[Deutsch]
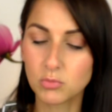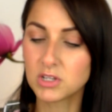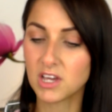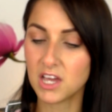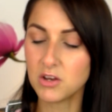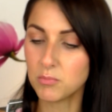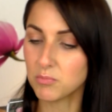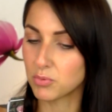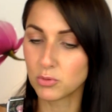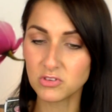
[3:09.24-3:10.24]
mit
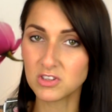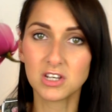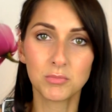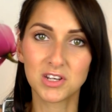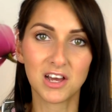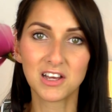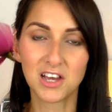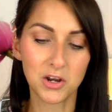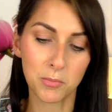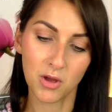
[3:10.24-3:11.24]
keinem Bürstchen, mit gar
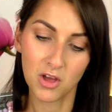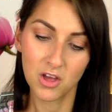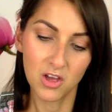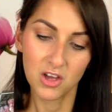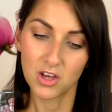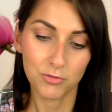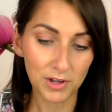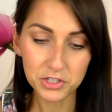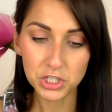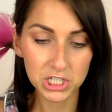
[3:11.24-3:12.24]
keinem
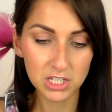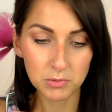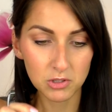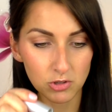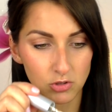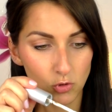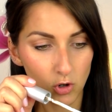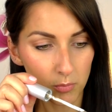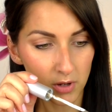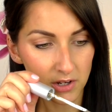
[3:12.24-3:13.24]
Wattestäbchen oder so
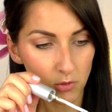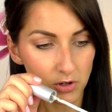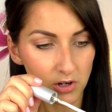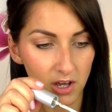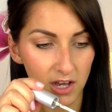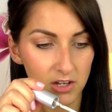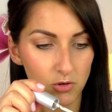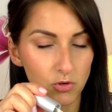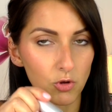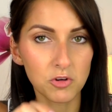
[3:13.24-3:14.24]
kommt man da unten rein
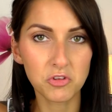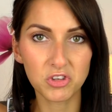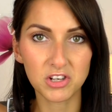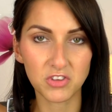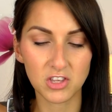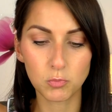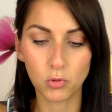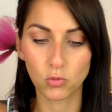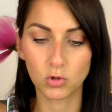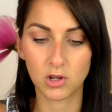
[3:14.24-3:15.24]
und könnte sich das
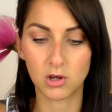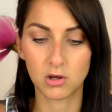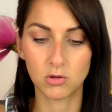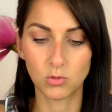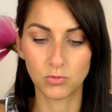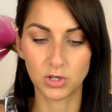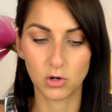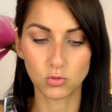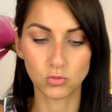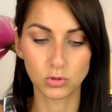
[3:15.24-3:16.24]
Restprodukt da irgendwie
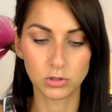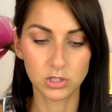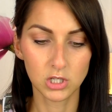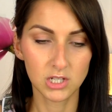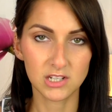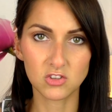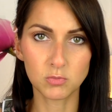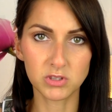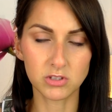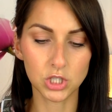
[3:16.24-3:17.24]
rausholen. Das ist
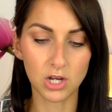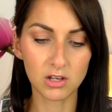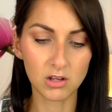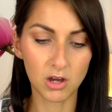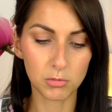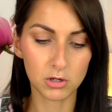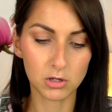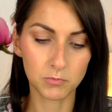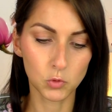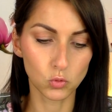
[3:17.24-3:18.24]
ein bisschen schade,
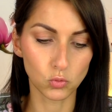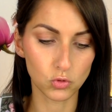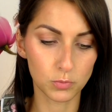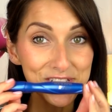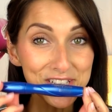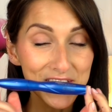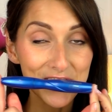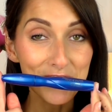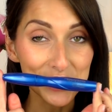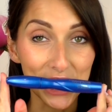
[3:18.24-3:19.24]
aber nun gut. Die
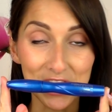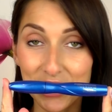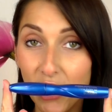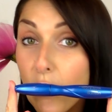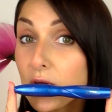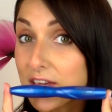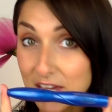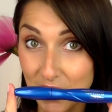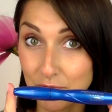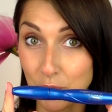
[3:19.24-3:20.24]
kennt wahrscheinlich auch
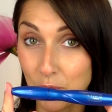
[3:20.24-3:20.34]
jeder von